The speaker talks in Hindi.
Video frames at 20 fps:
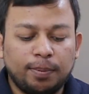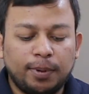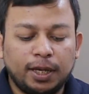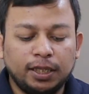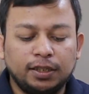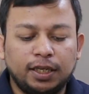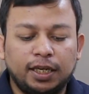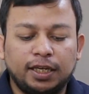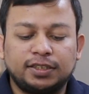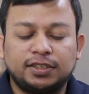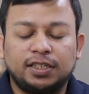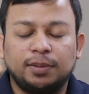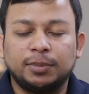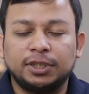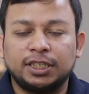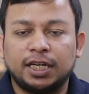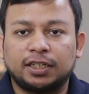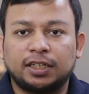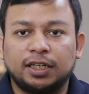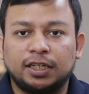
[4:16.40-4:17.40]
बाद एक सिमट्रे
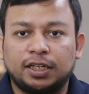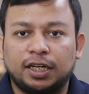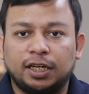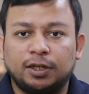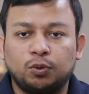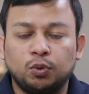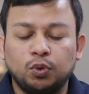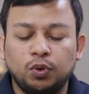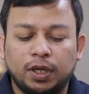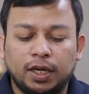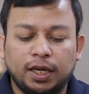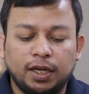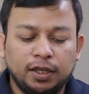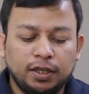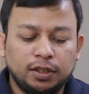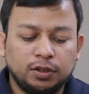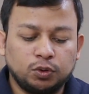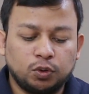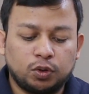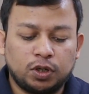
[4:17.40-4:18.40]
इजेक्टर टूल है
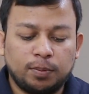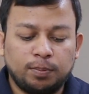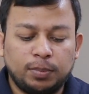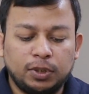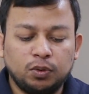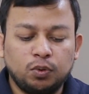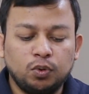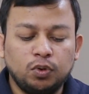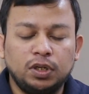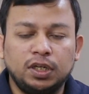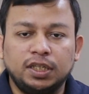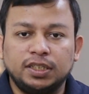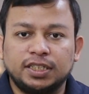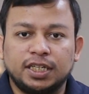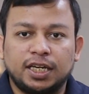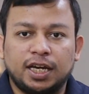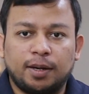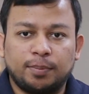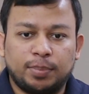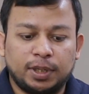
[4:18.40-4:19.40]
जो कि बिल्कुल
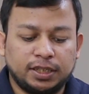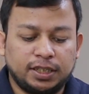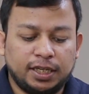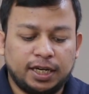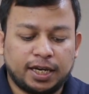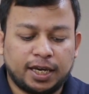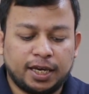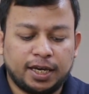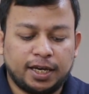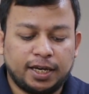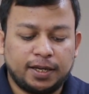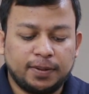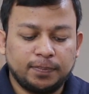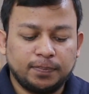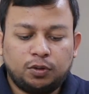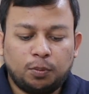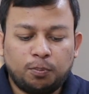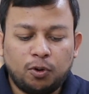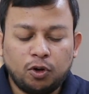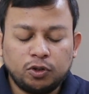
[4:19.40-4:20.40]
नीचे यहां पर दिया गया है
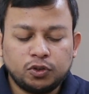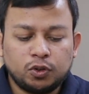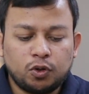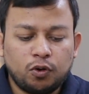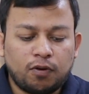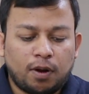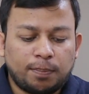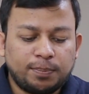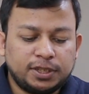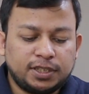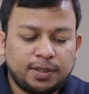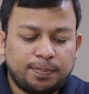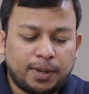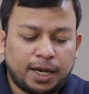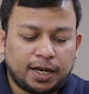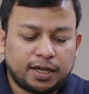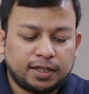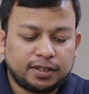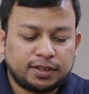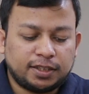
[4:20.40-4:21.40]
तो बुक्स को वापिस से
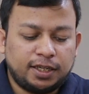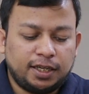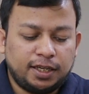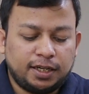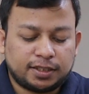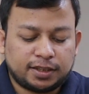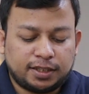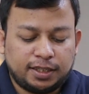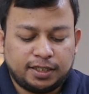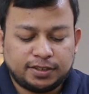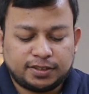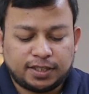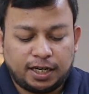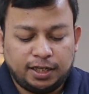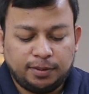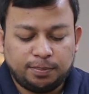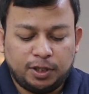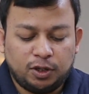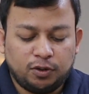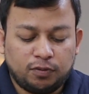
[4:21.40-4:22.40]
पैक करते हैं रखते हैं
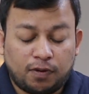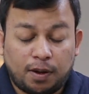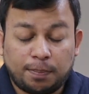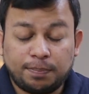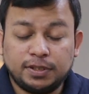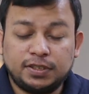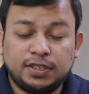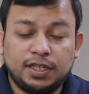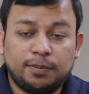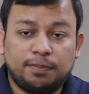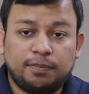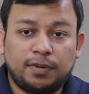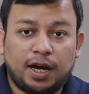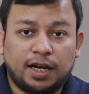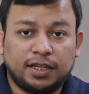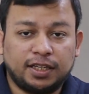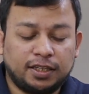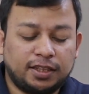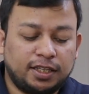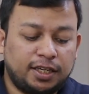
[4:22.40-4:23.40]
साइड में और वापिस से
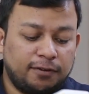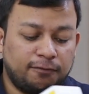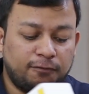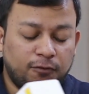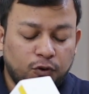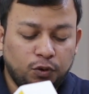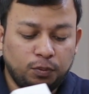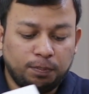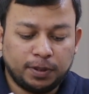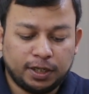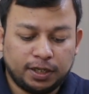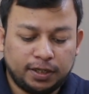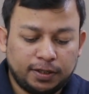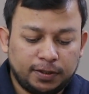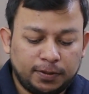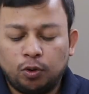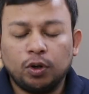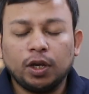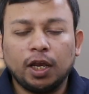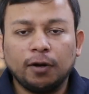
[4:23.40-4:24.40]
आ जाते हैं फोन
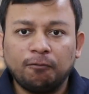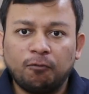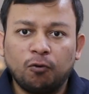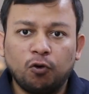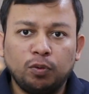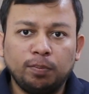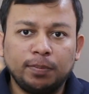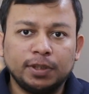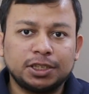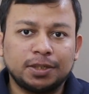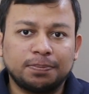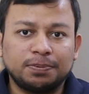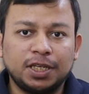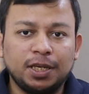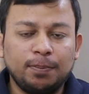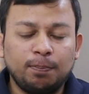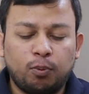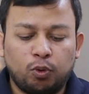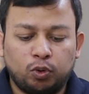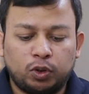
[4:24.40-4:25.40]
पर और यार फोन में
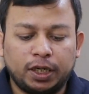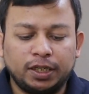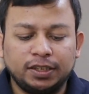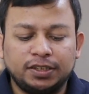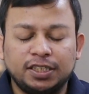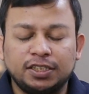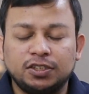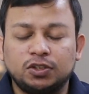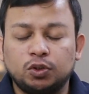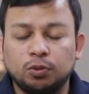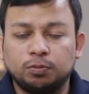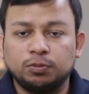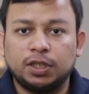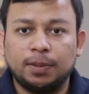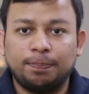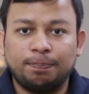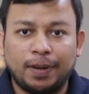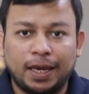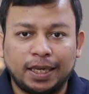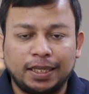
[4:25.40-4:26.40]
सबसे इंपोर्टेंट डिफरेंट चीज़ जो
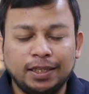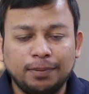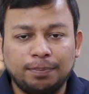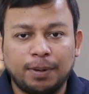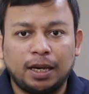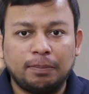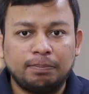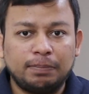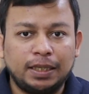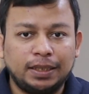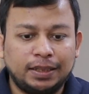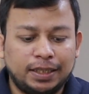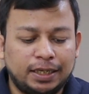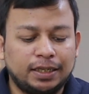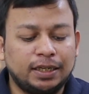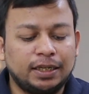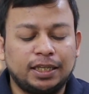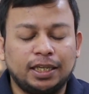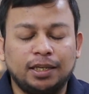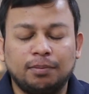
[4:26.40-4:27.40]
मुझे पहली बार में
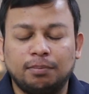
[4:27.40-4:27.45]
देखने के